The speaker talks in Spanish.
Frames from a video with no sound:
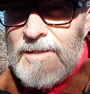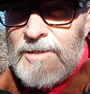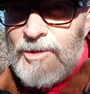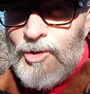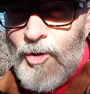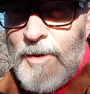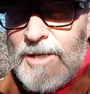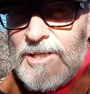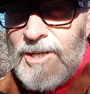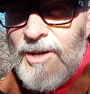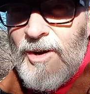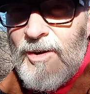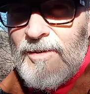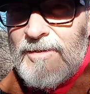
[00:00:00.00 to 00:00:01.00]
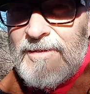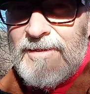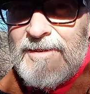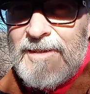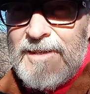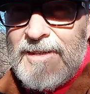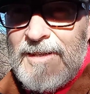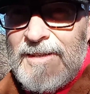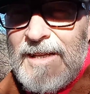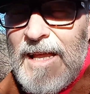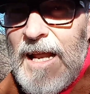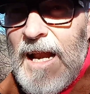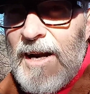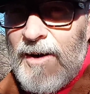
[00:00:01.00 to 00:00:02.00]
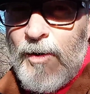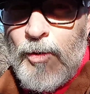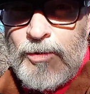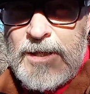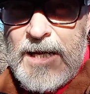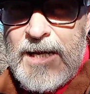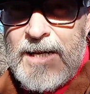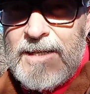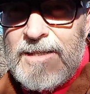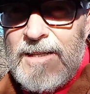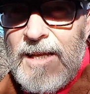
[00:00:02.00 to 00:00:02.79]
su visión de las rutas,